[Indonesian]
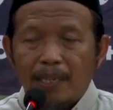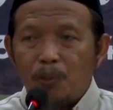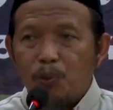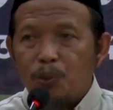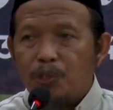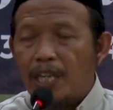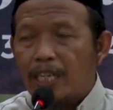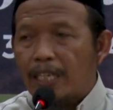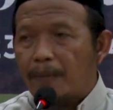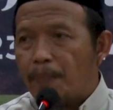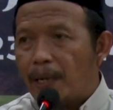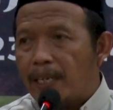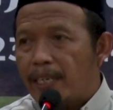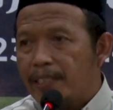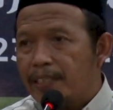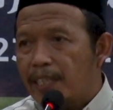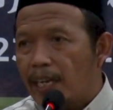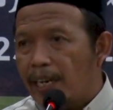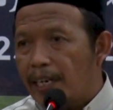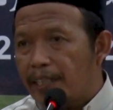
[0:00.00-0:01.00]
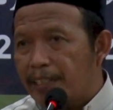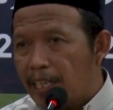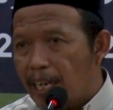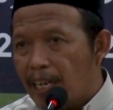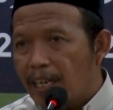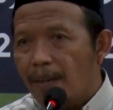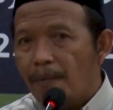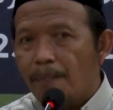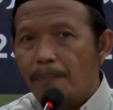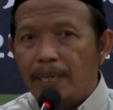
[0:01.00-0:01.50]
manusia kepada jalan
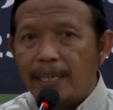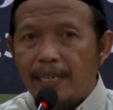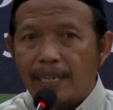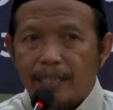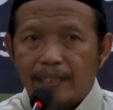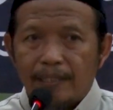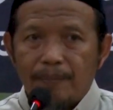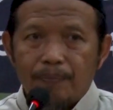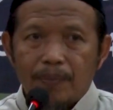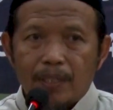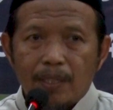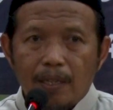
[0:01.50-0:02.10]
yang benar.